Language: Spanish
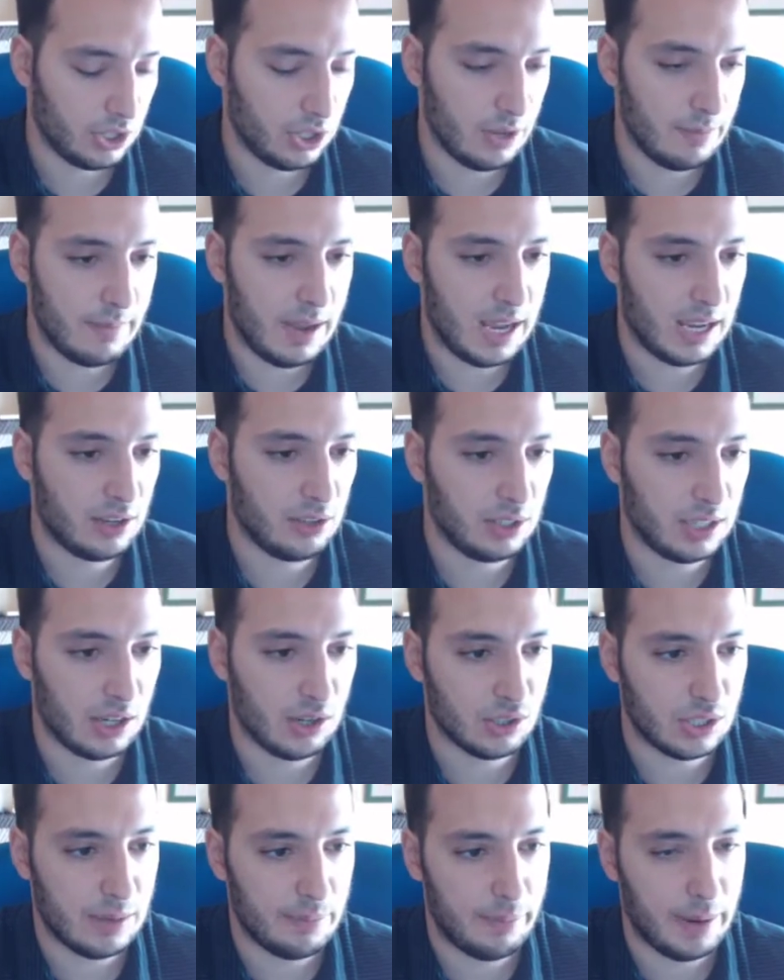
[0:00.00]
Esto más que otra
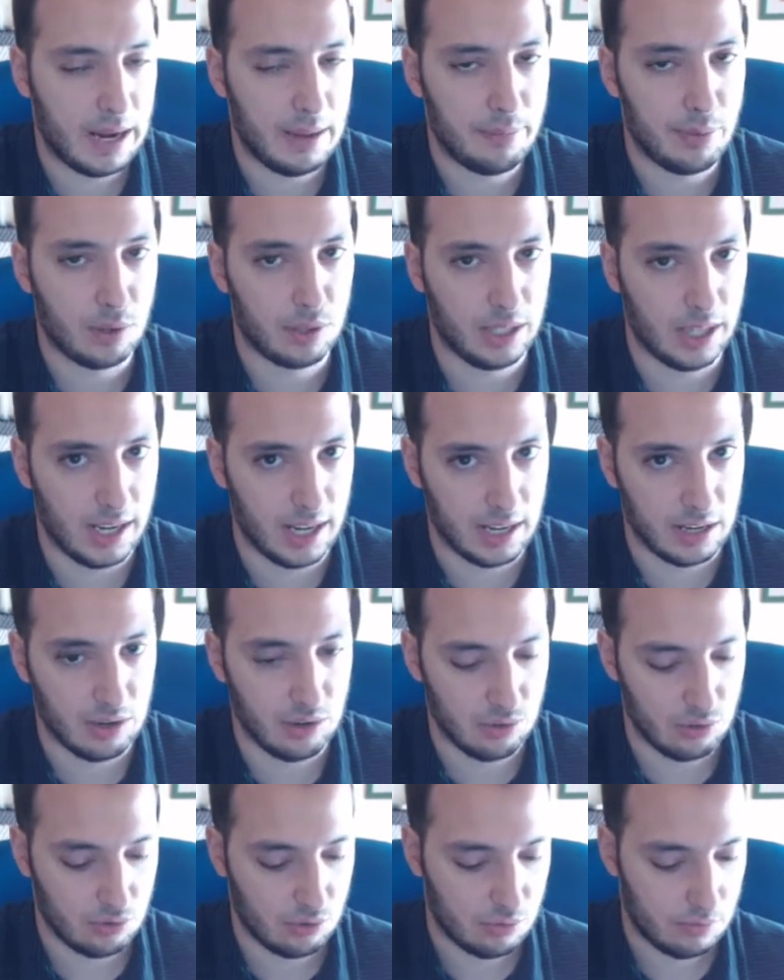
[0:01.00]
cosa, es para protegernos.